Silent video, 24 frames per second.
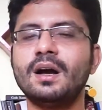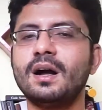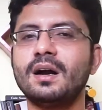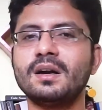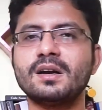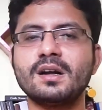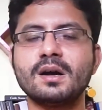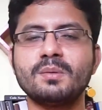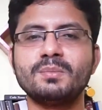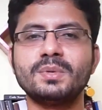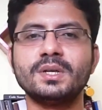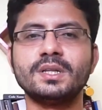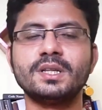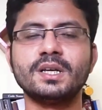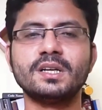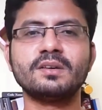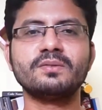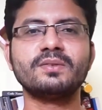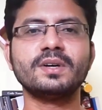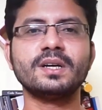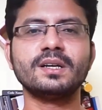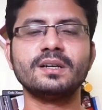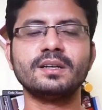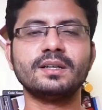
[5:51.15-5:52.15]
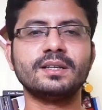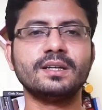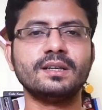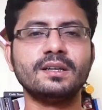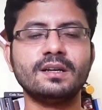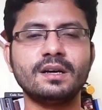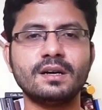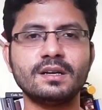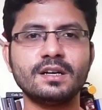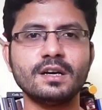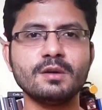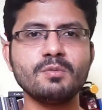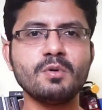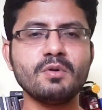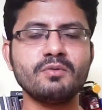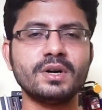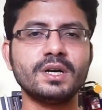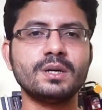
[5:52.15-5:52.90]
ஆனால் அப்படி தெரியவே இல்லை எல்லா டைமும்